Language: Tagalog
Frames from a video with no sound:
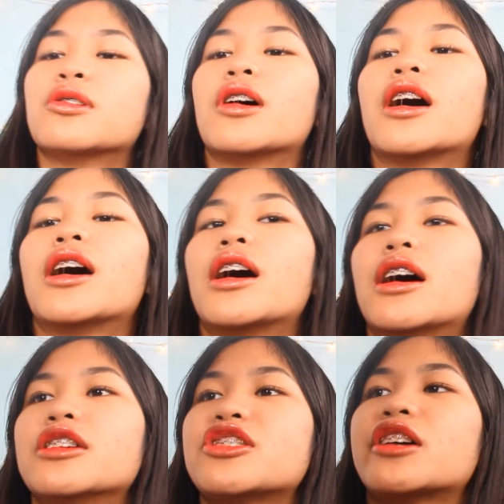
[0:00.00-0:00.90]

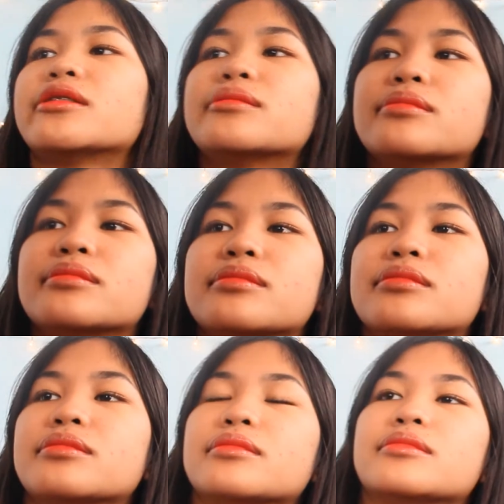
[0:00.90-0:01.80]
Ah, uh, dyan.
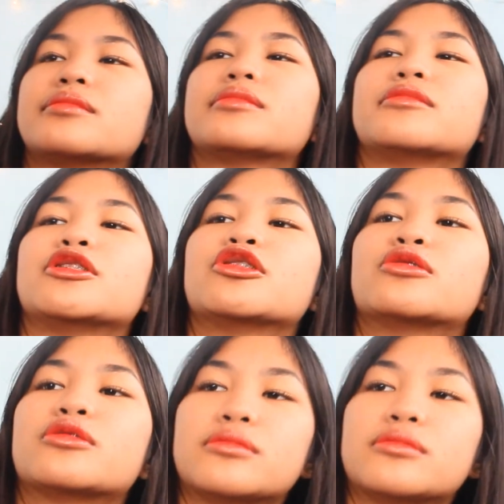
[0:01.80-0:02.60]
You know,